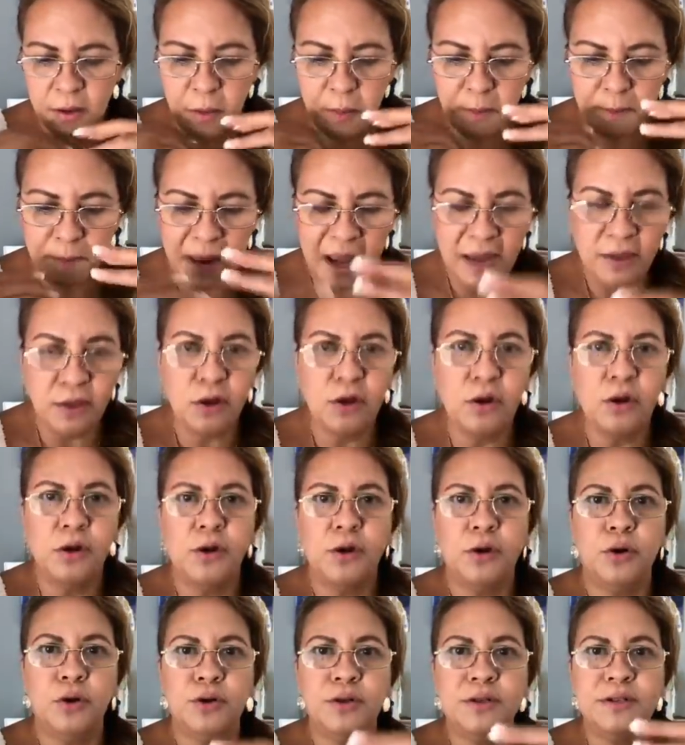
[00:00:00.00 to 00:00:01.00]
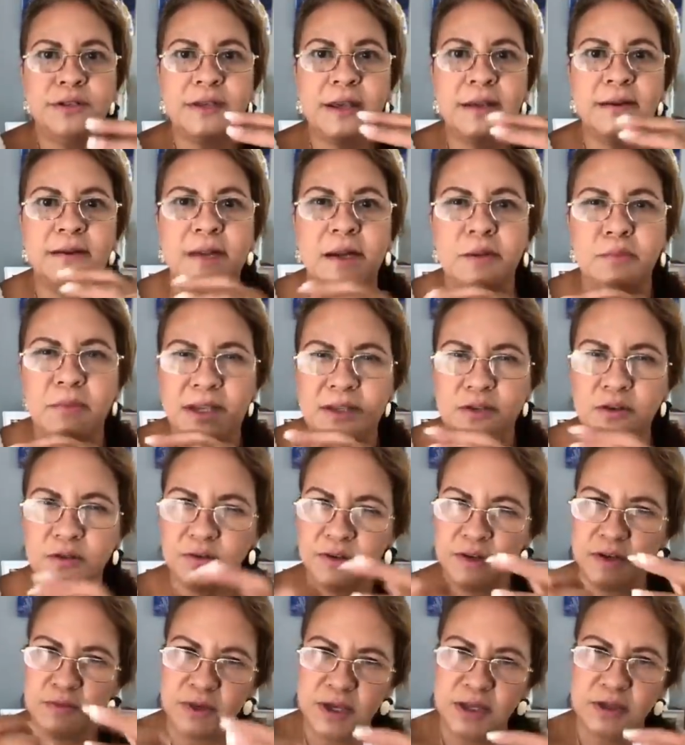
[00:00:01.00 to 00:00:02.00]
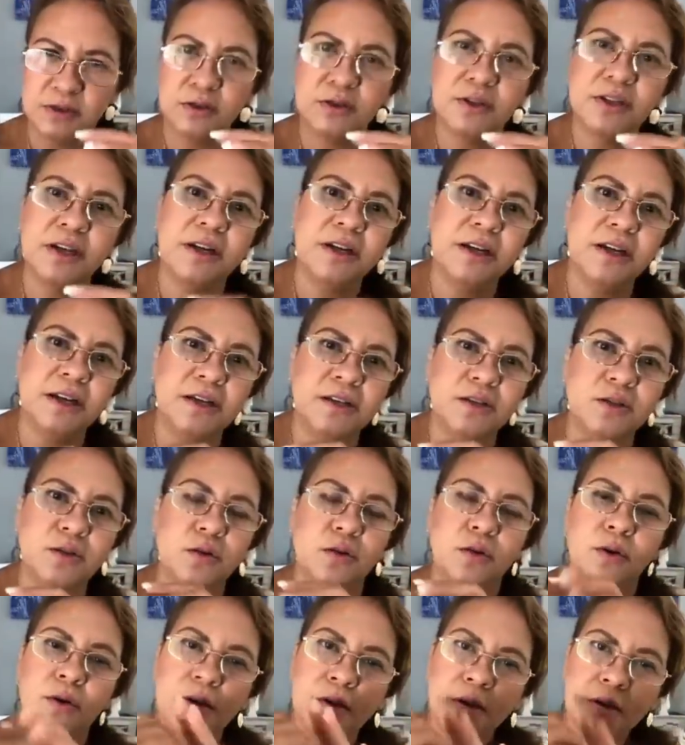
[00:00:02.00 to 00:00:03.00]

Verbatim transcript: más dolorosa, entre más sufrimiento tiene eso,